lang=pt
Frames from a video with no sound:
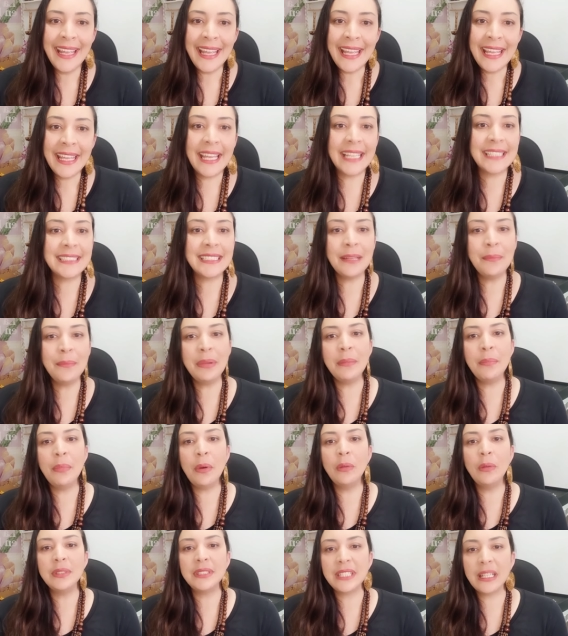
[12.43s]
E é sempre
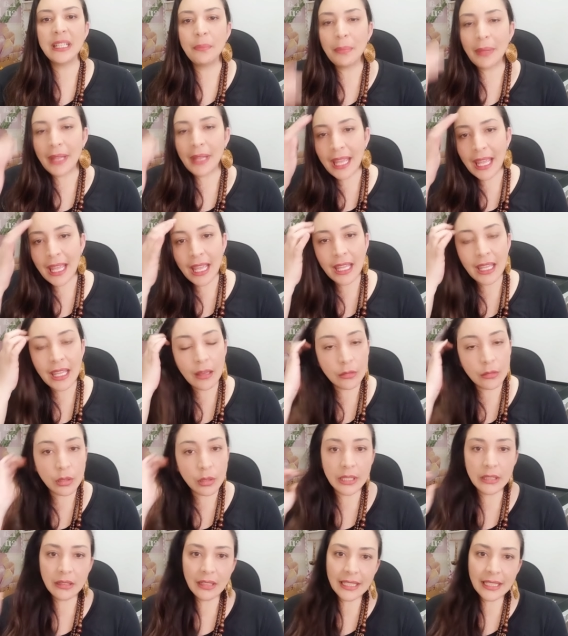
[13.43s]
bom saber que eu tô
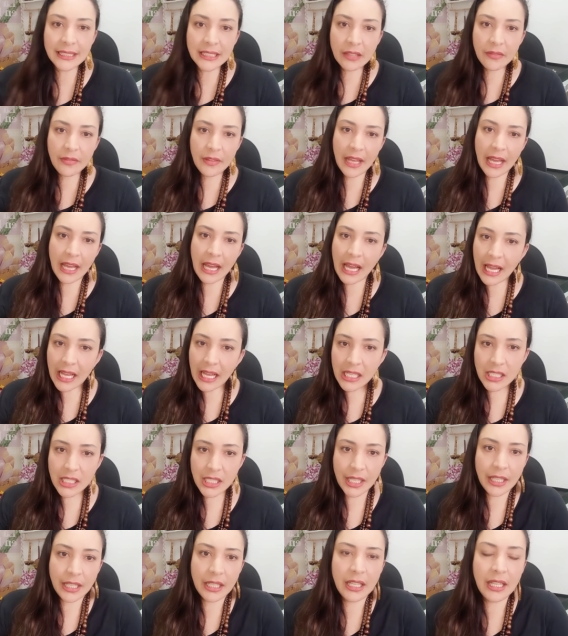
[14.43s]
indo nessa
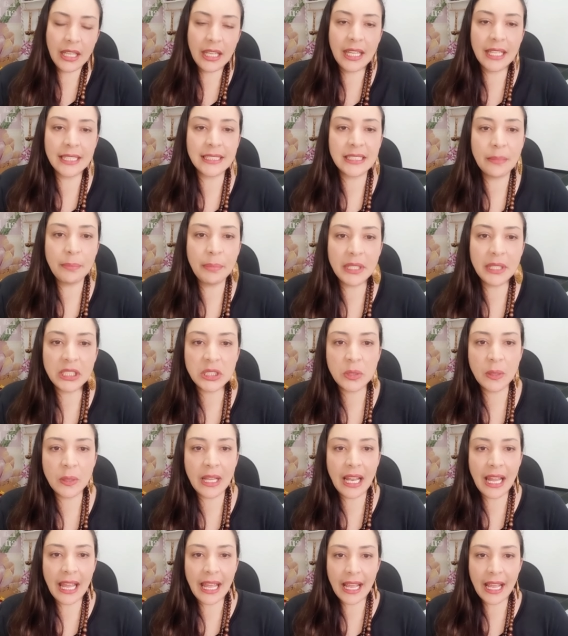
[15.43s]
viagem e que essa pessoa
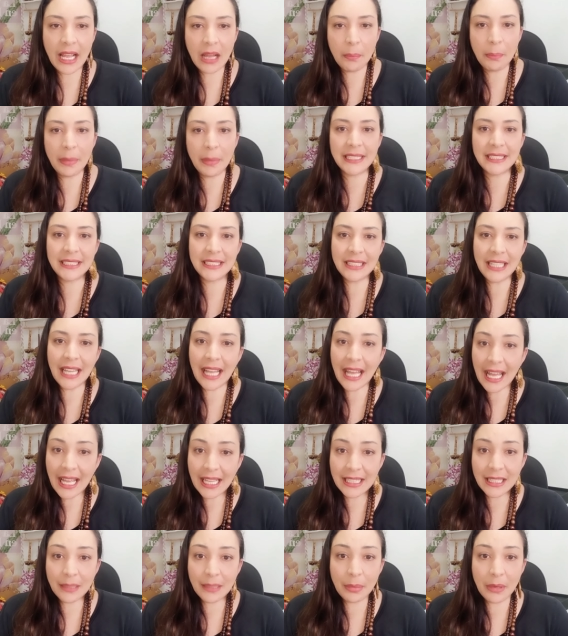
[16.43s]
ela é
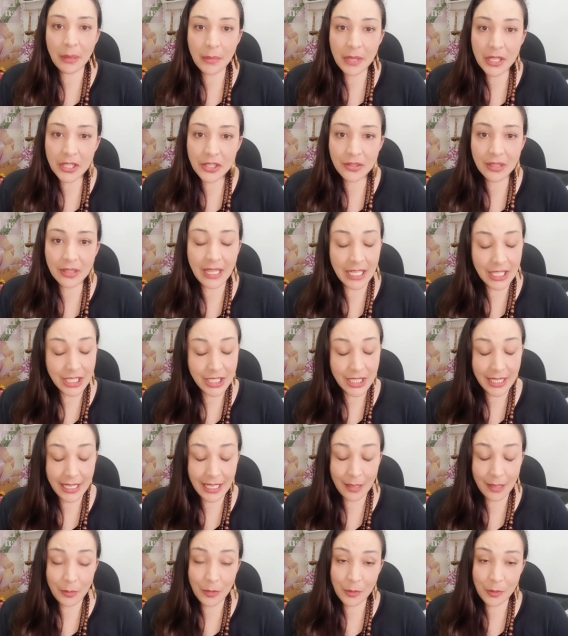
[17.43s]
capacitada para me ajudar a
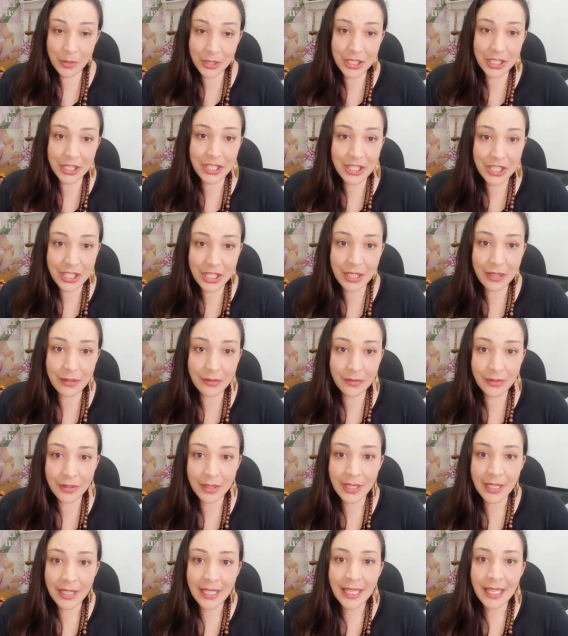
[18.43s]
chegar no meu objetivo.
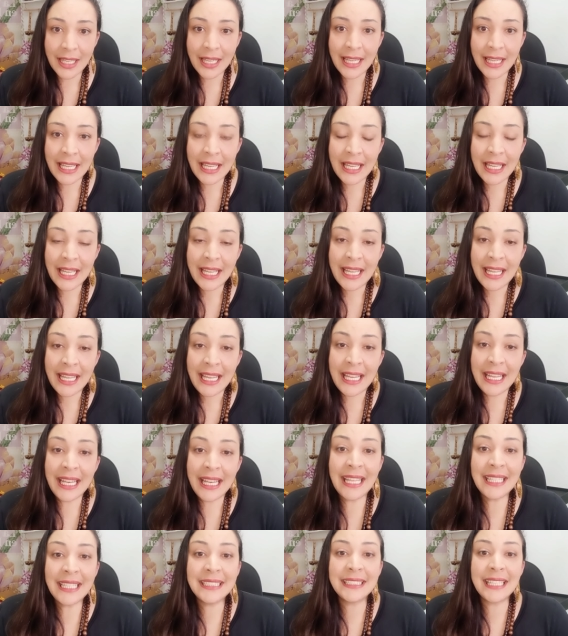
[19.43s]
E
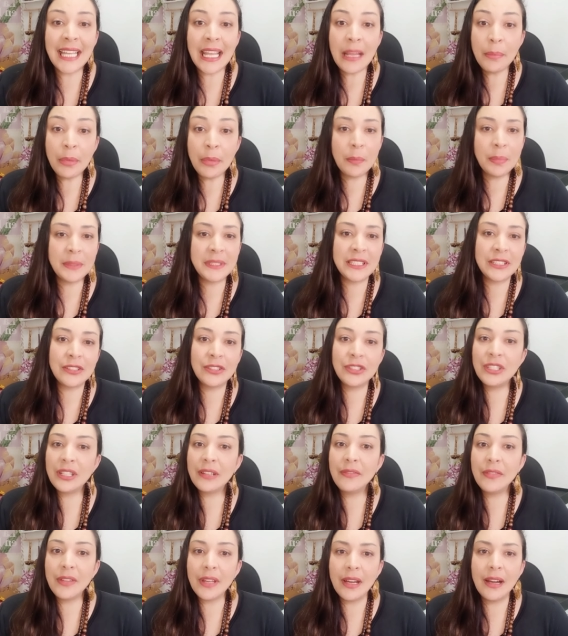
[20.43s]
nem sempre eu preciso de
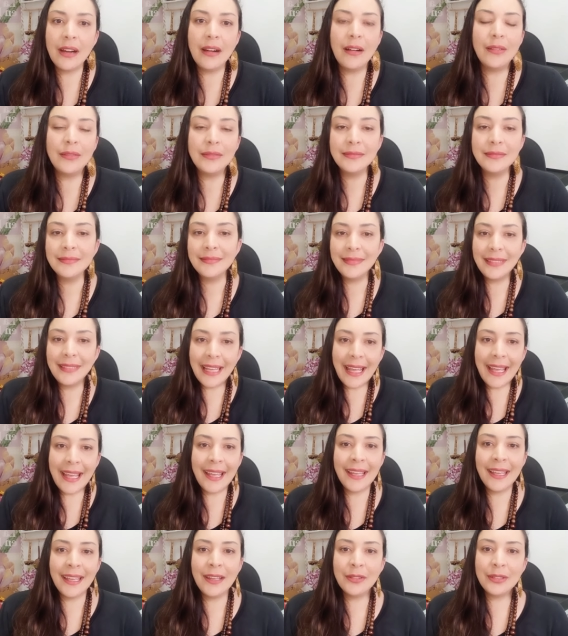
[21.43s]
avião,
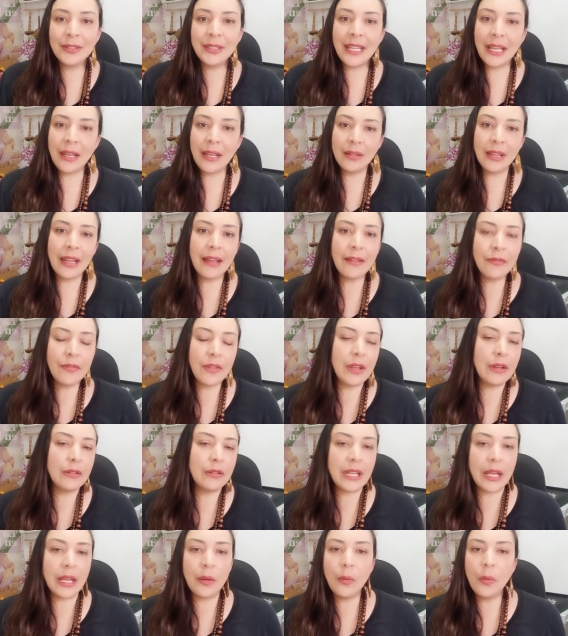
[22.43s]
né? Eu tenho navio,
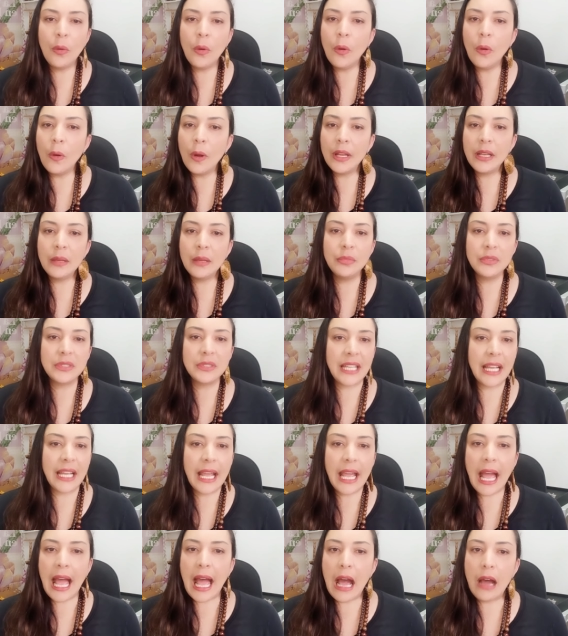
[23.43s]
tenho ônibus, tenho
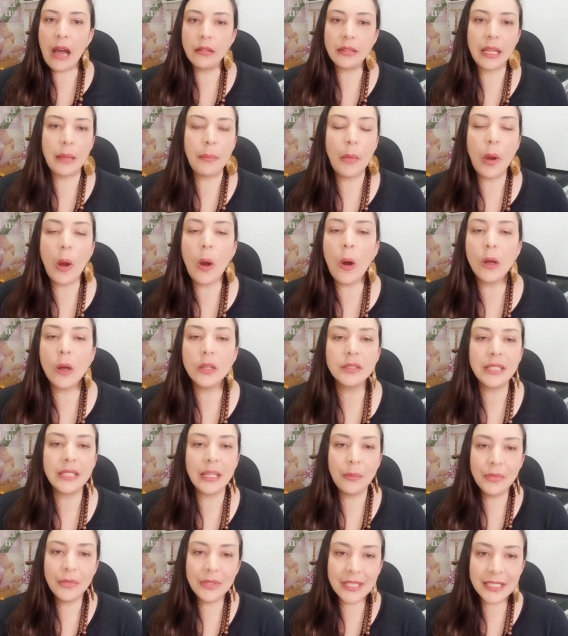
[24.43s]
carro, tenho moto,
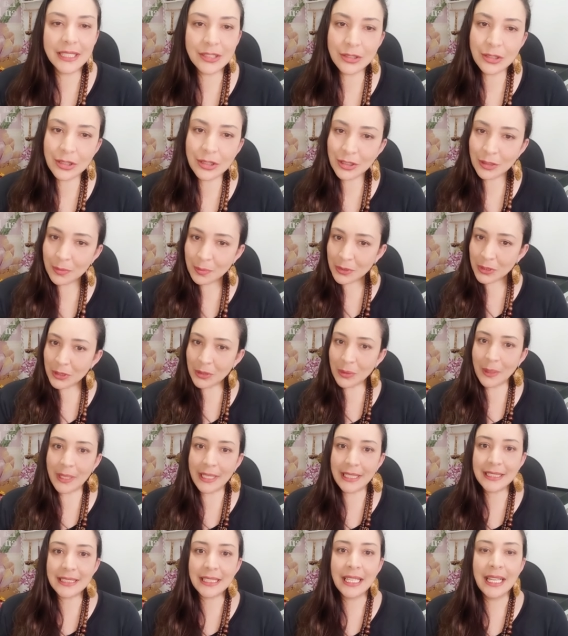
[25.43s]
tenho muitas outras
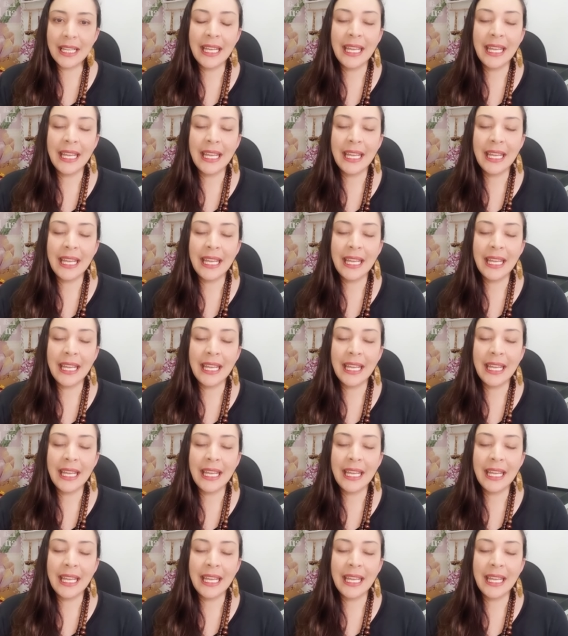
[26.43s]
opções.